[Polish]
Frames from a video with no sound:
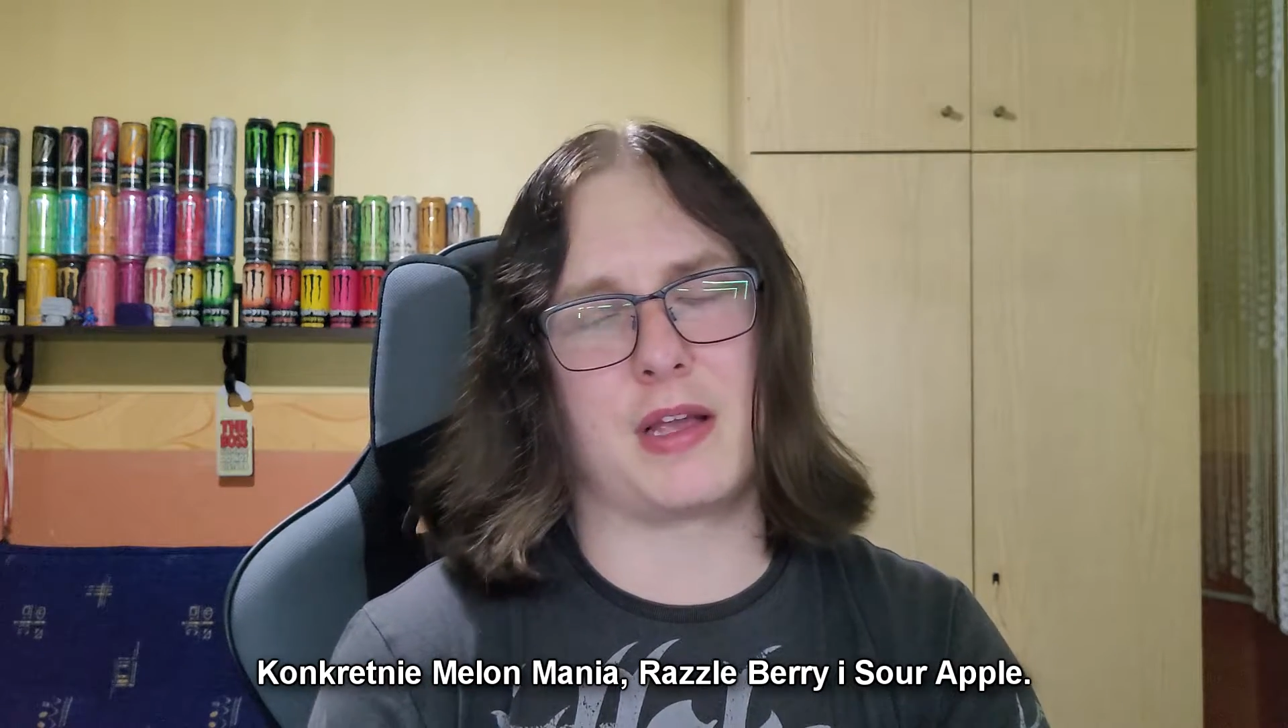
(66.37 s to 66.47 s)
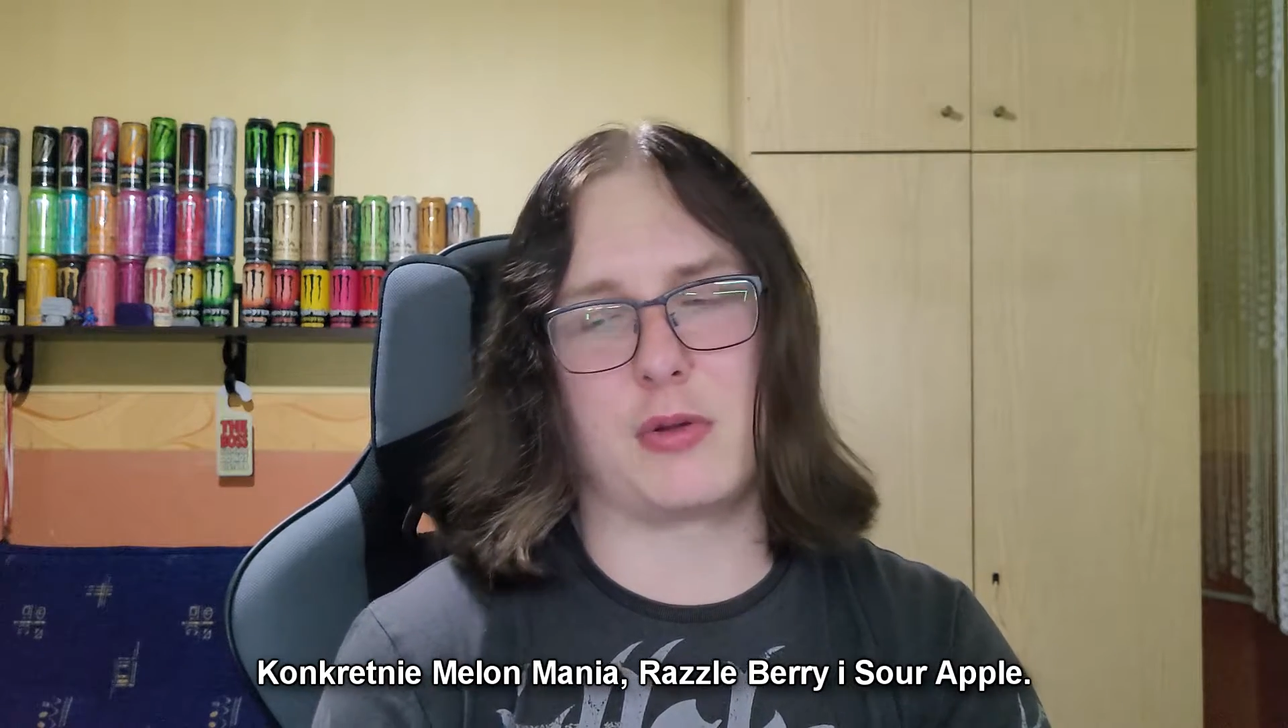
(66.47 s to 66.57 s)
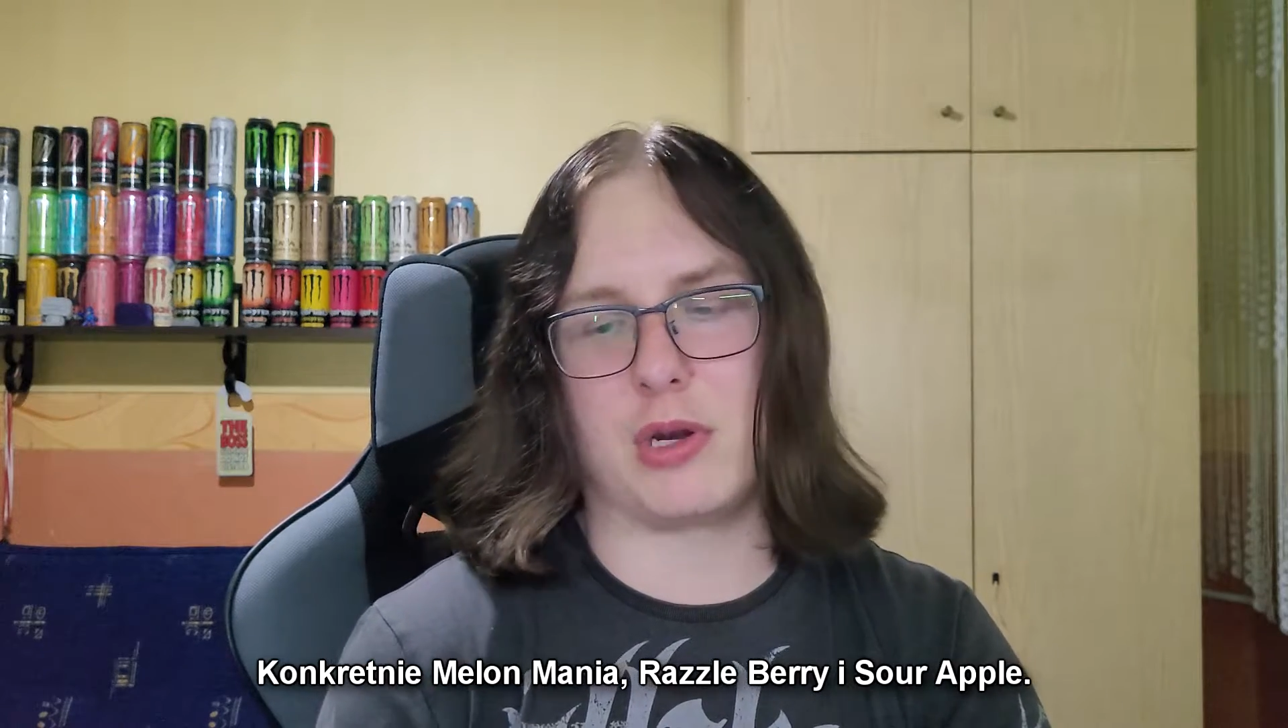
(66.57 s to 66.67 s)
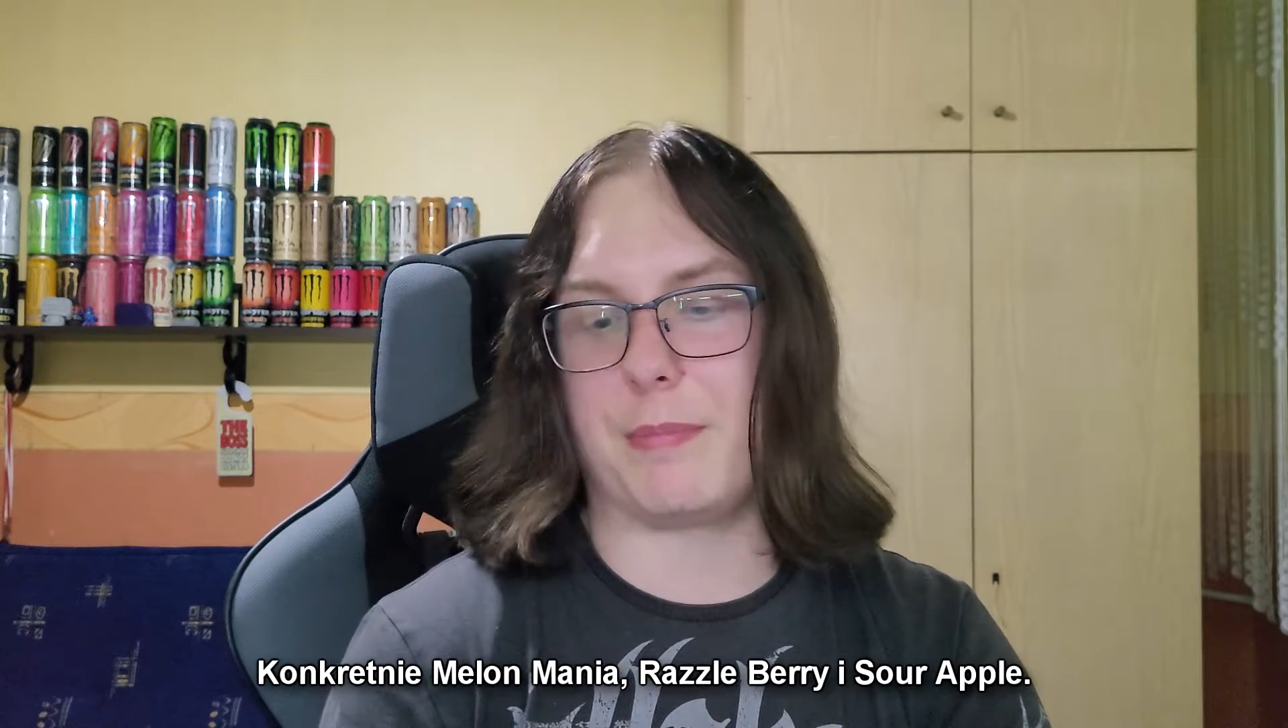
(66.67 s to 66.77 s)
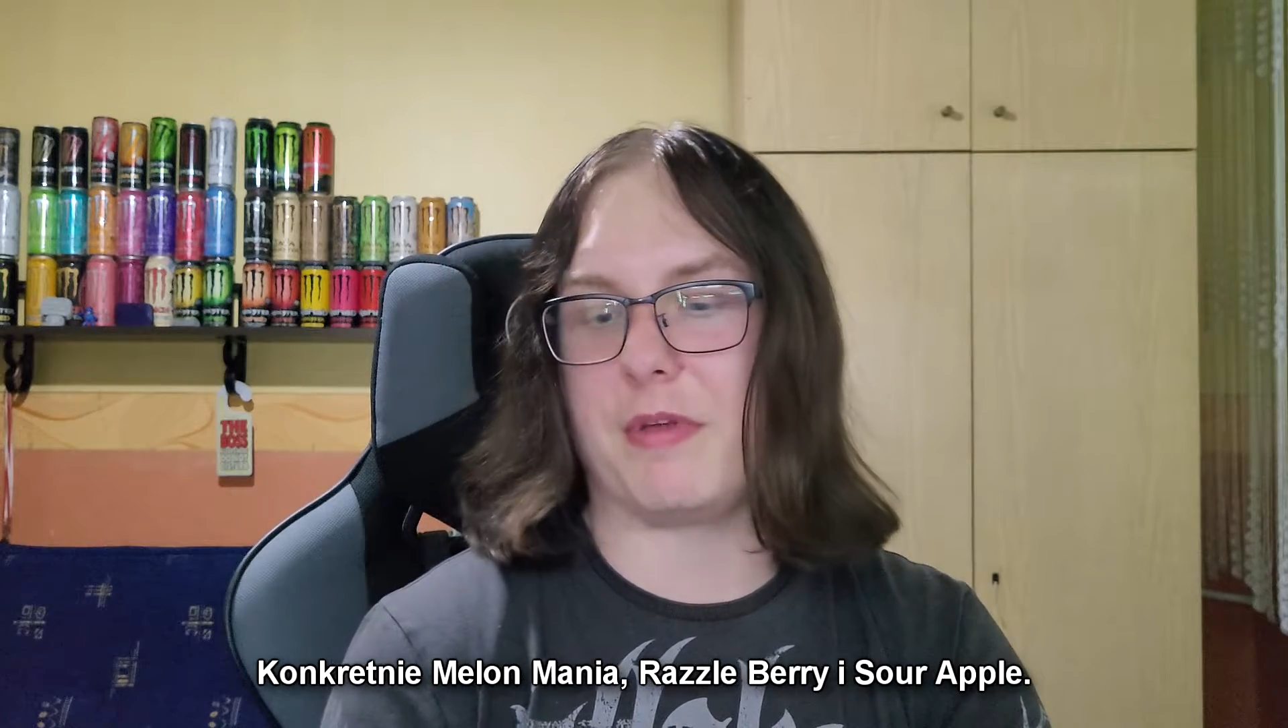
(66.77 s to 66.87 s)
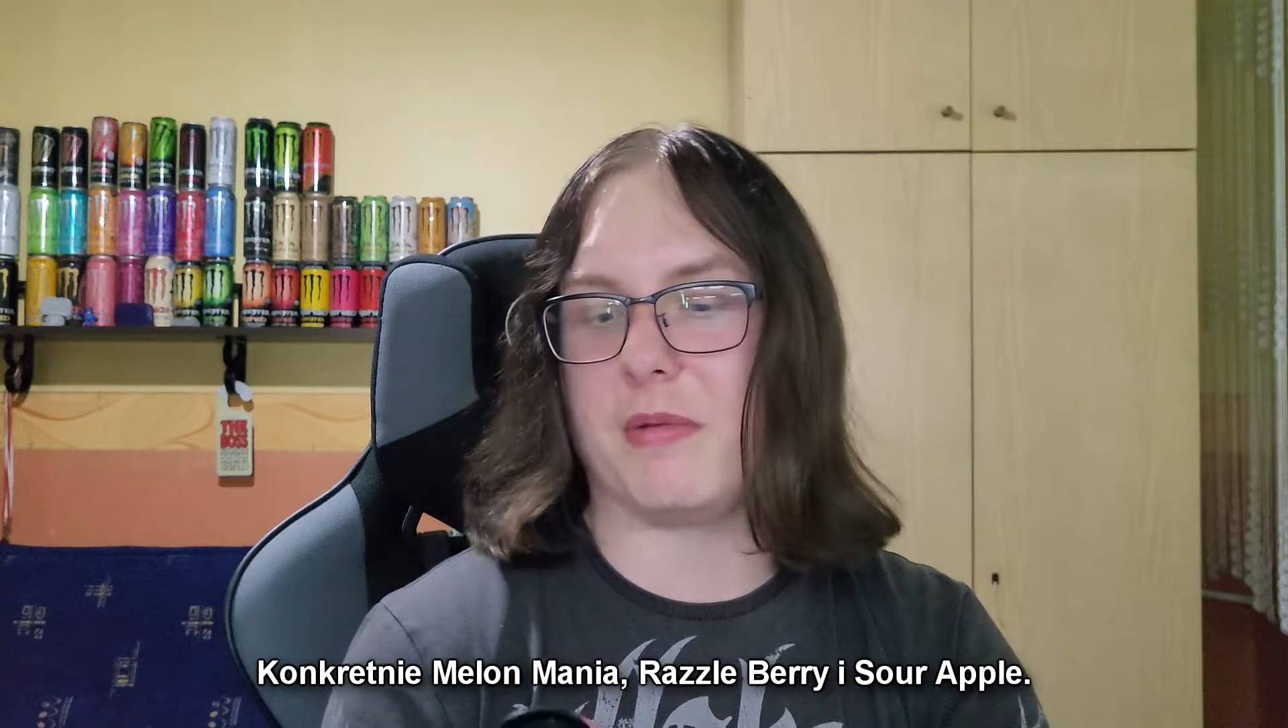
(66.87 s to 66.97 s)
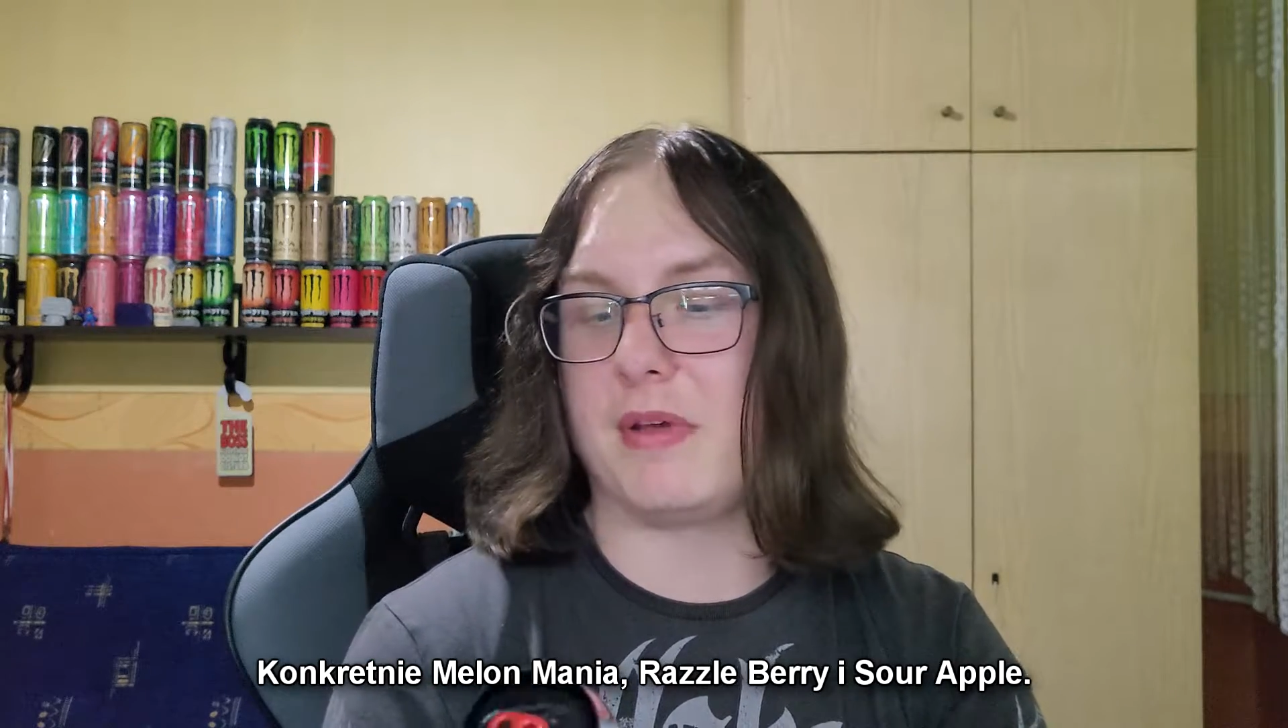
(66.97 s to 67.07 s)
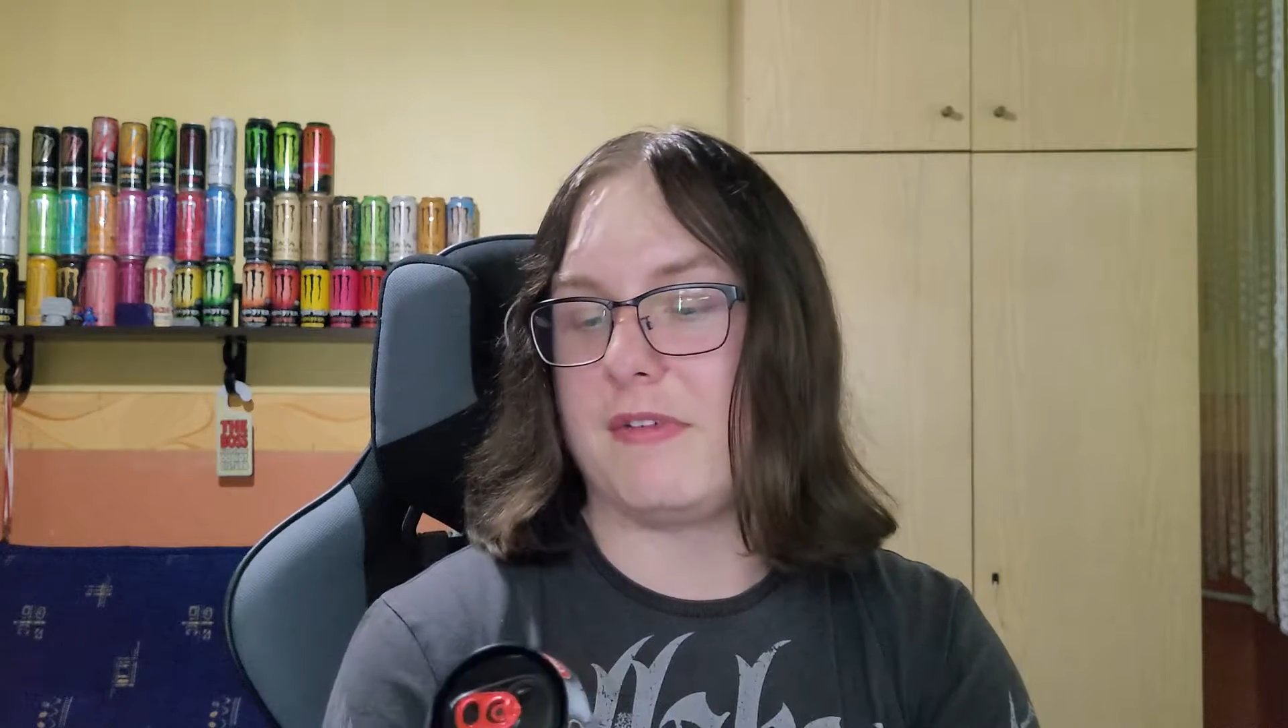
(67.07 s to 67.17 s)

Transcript: które piem,